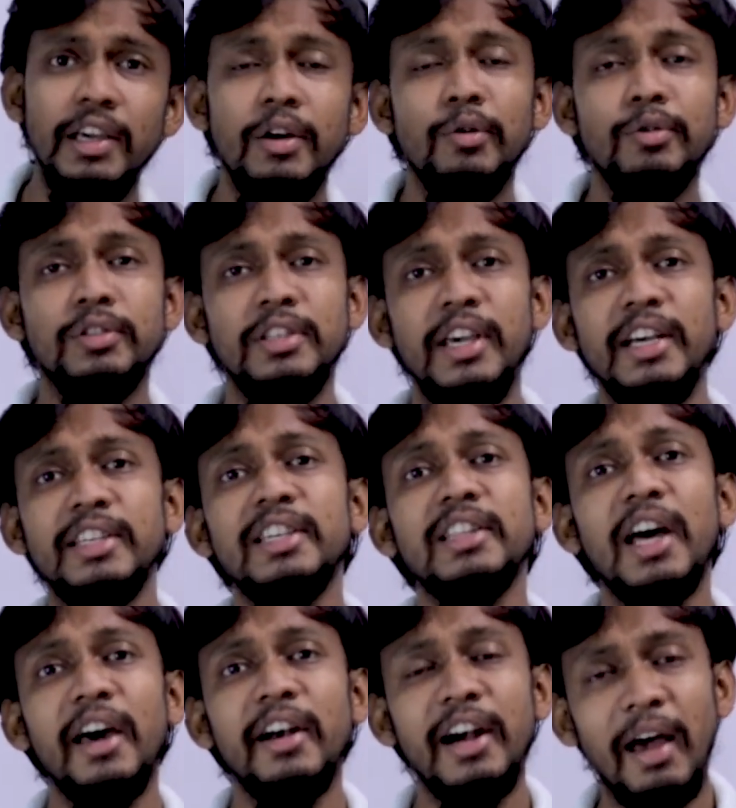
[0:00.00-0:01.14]
उसकी एक
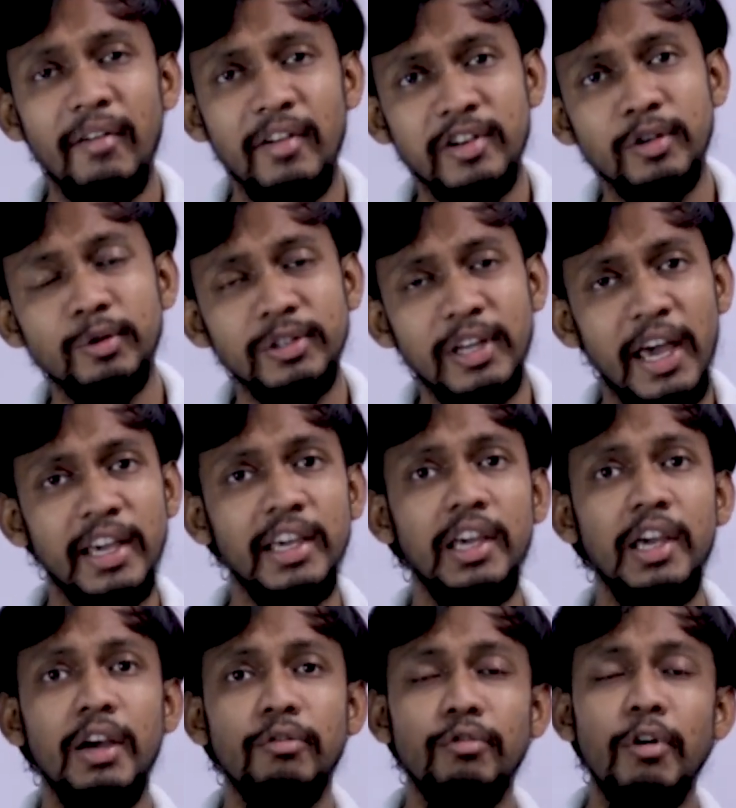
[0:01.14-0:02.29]
सतह ऋणावेशित हो जाएगी
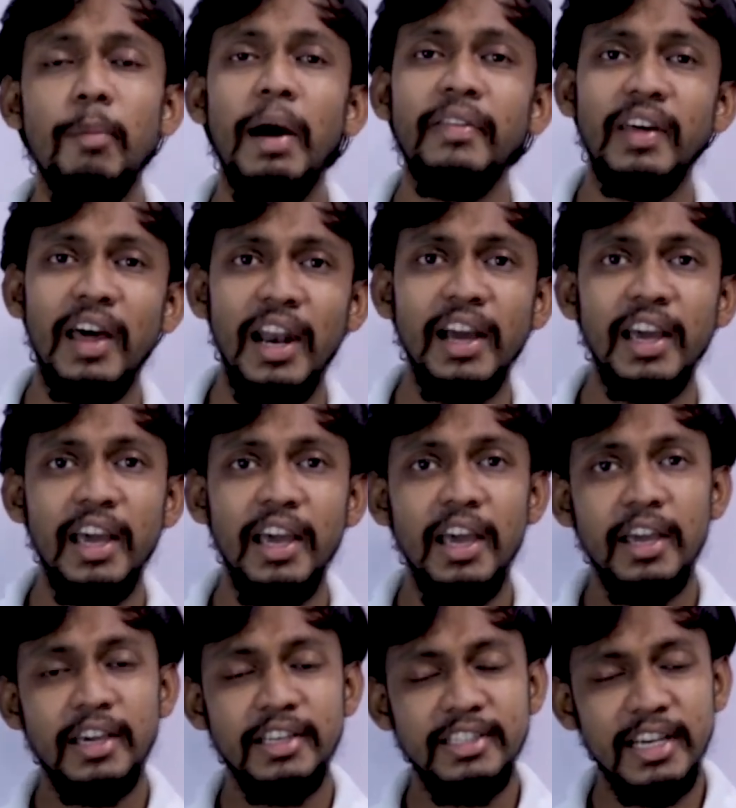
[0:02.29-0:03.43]
वो बात अलग है
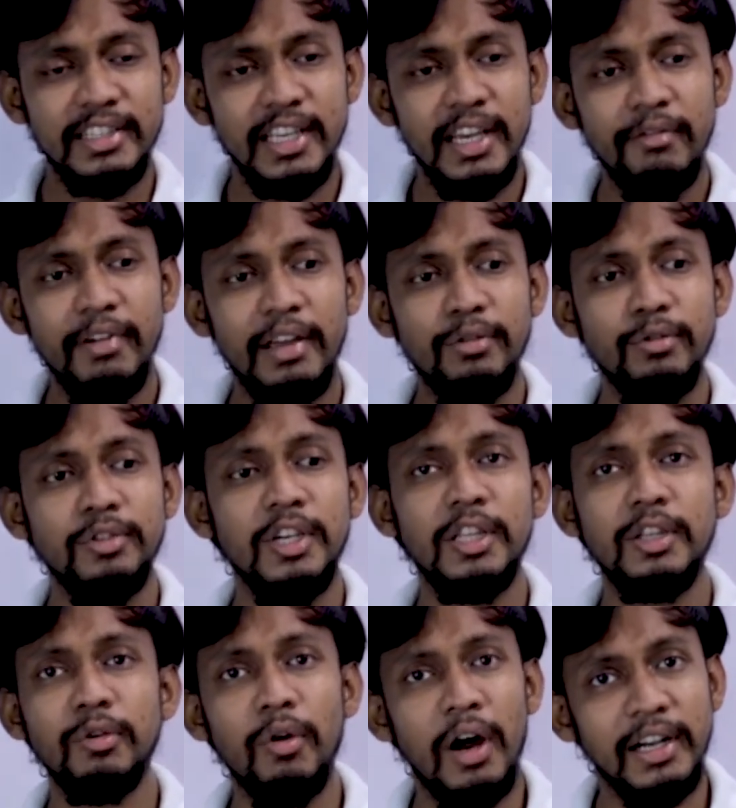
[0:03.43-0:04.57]
कि जैसे हम वैद्युत
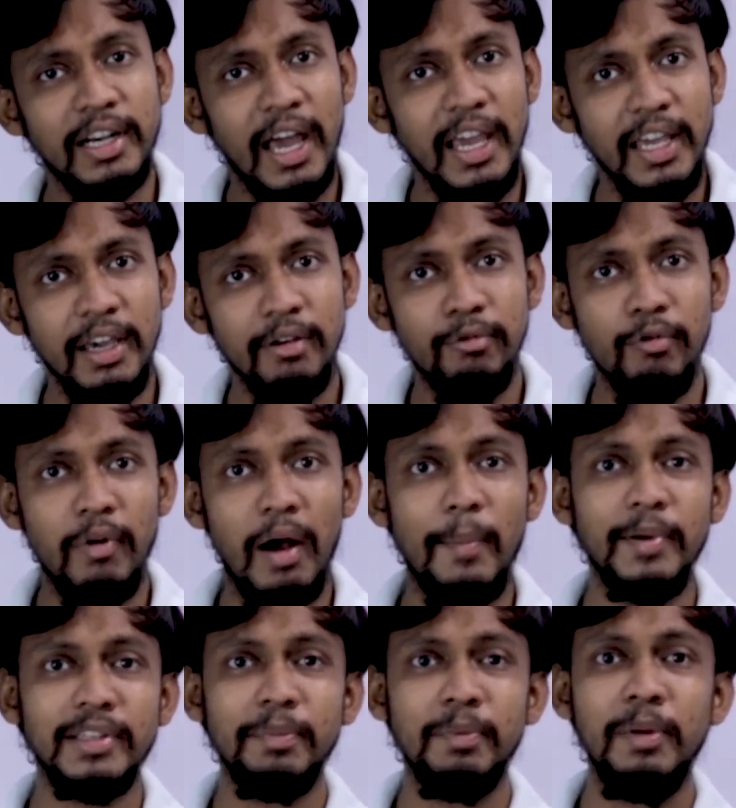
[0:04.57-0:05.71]
क्षेत्र को हटाएंगे वो
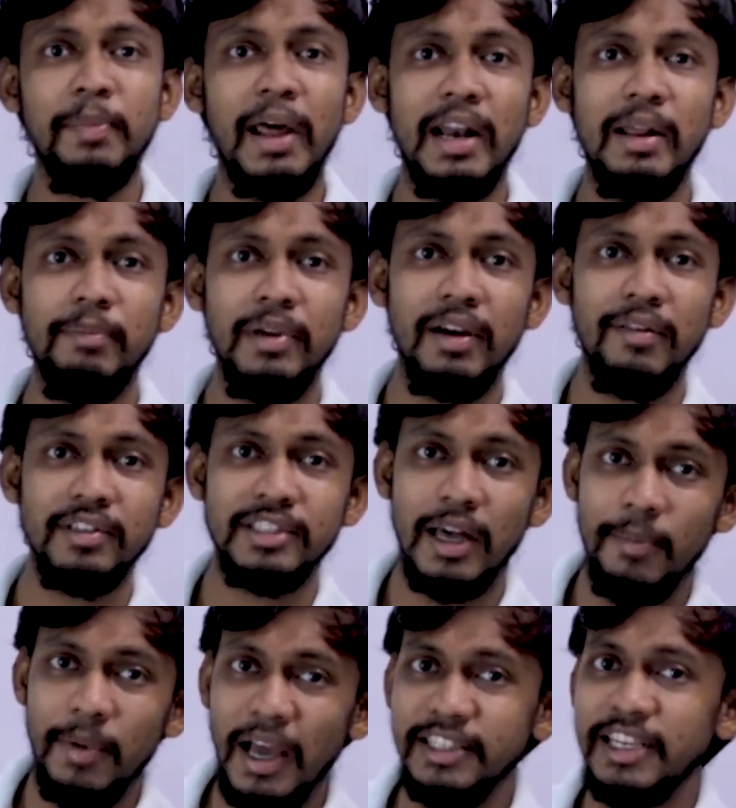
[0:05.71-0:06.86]
वापस अपनी प्रारंभिक अवस्था
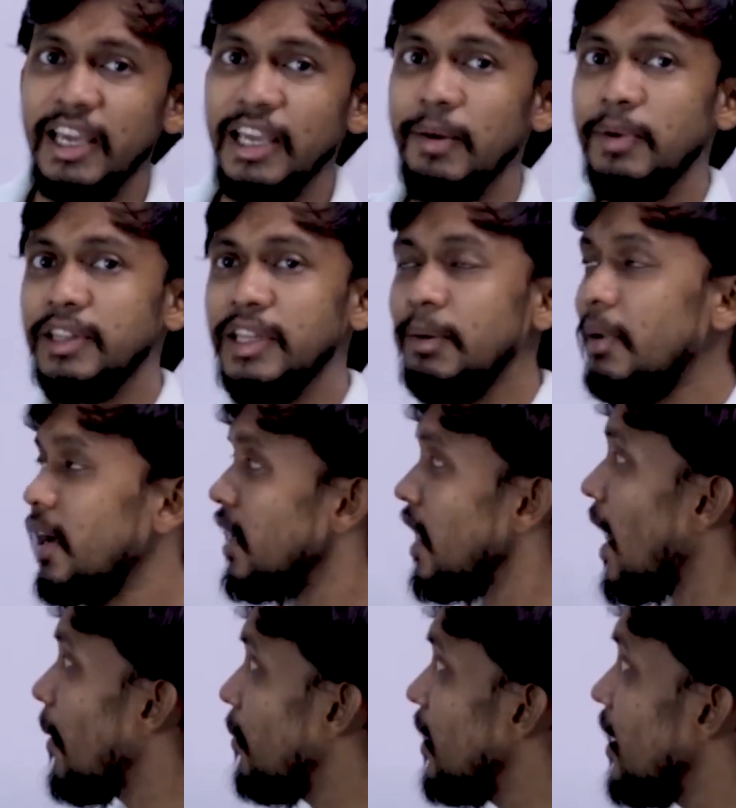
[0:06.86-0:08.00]
में आ जाएंगे मतलब अगर
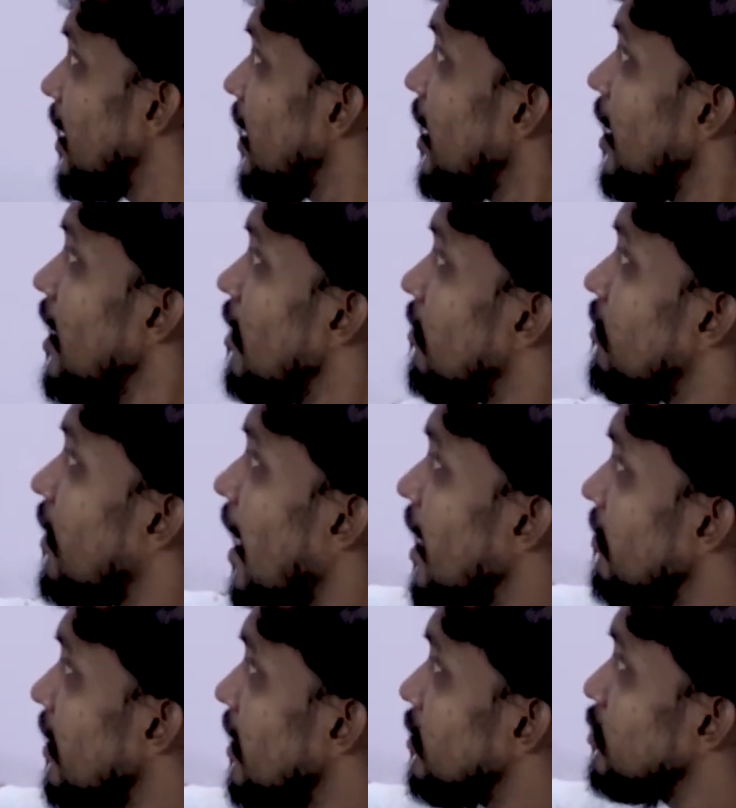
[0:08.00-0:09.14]
आपने वाह
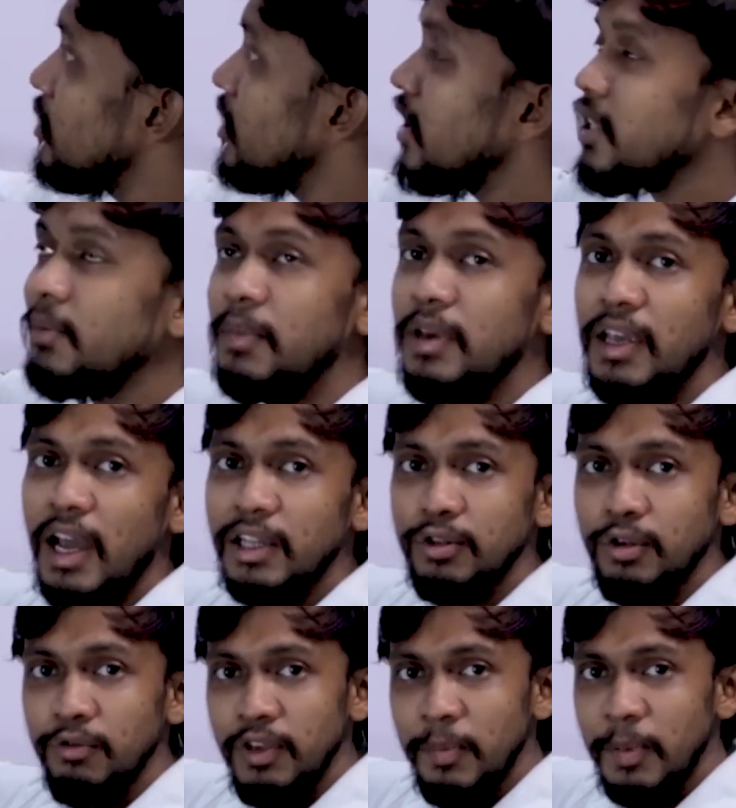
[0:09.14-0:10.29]
वैद्युत क्षेत्र में
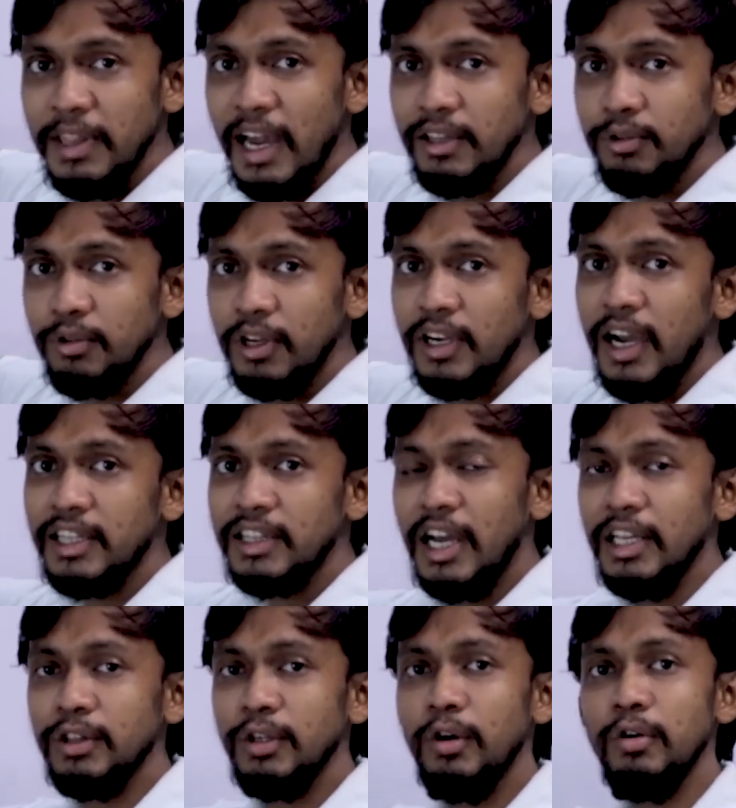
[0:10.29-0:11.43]
अध्रुवी पदार्थ को रखा था
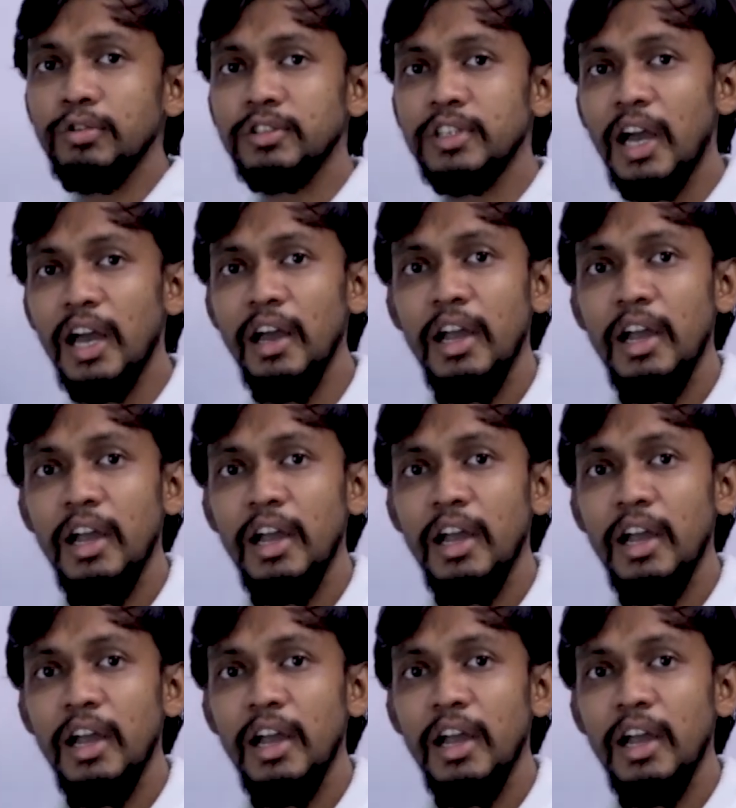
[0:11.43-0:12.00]
तो उसका